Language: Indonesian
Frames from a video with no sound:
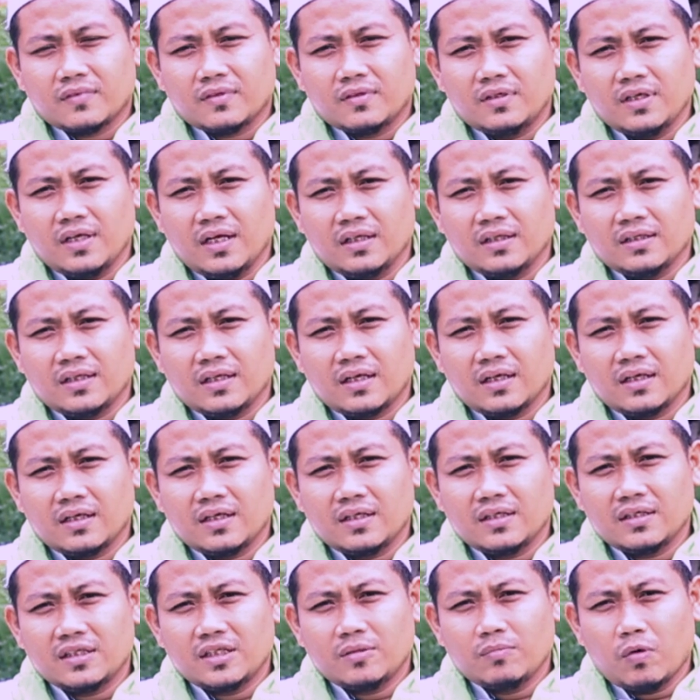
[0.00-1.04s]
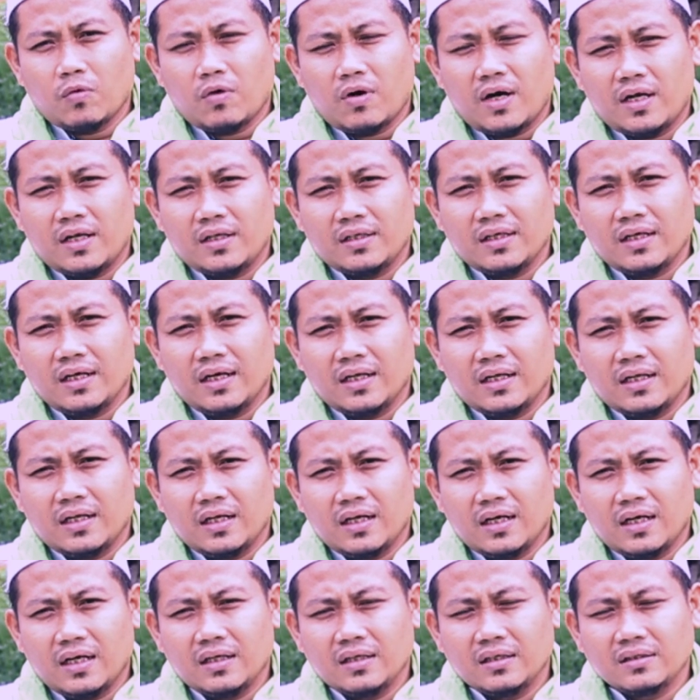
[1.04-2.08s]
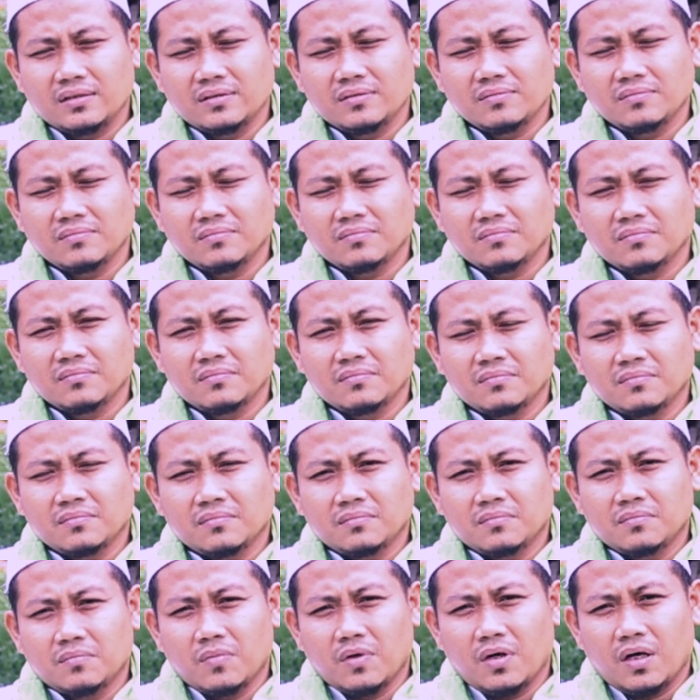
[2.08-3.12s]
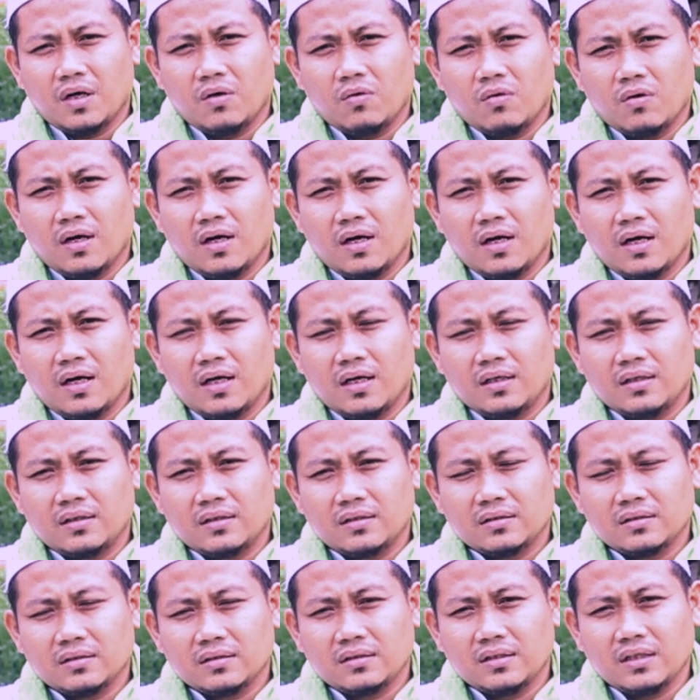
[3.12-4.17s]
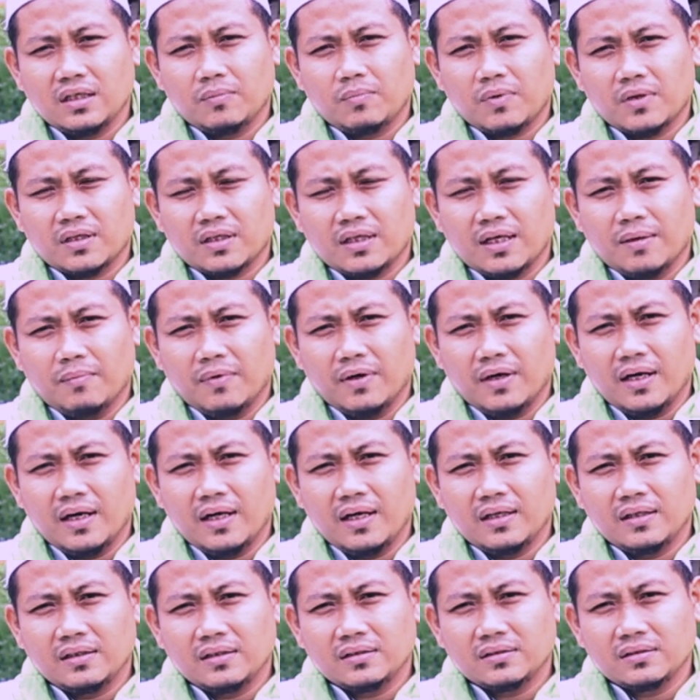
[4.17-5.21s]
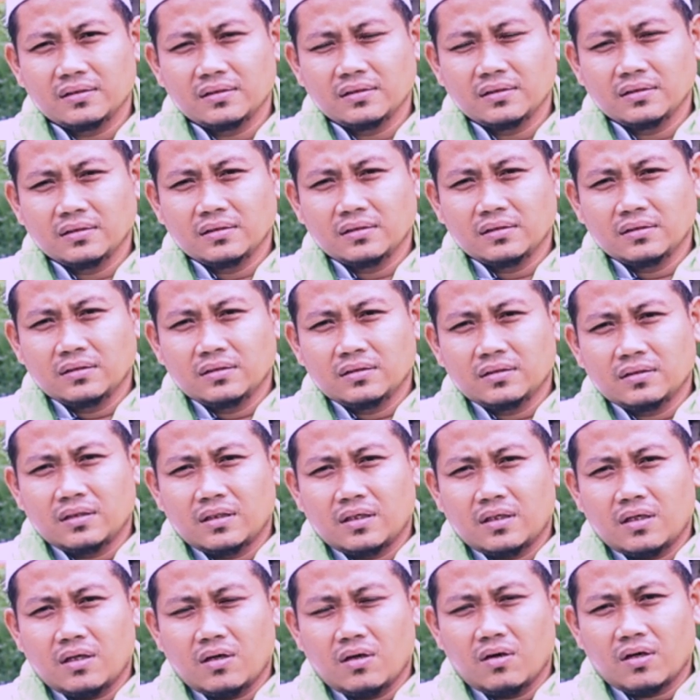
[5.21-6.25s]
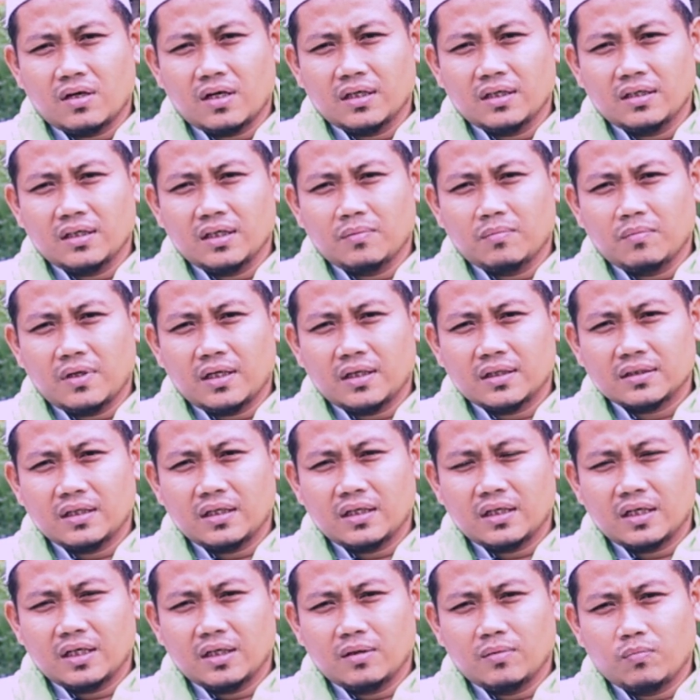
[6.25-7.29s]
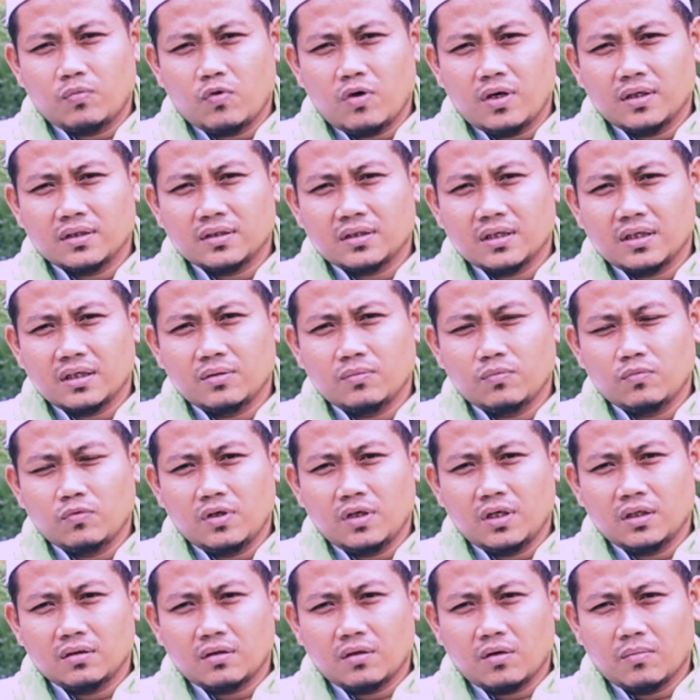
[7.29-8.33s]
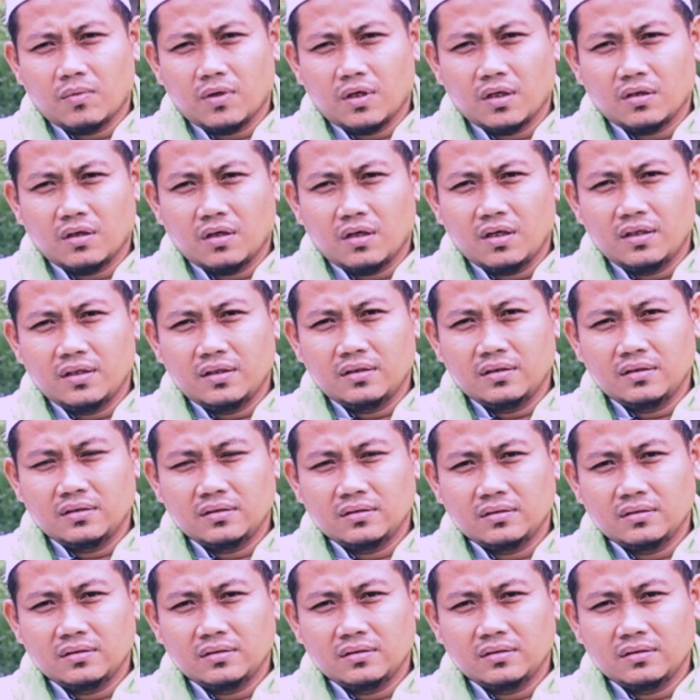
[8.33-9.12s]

di antara keistimewaannya adalah bahwa yang pertama orang yang melaksanakan puasa di bulan Ramadan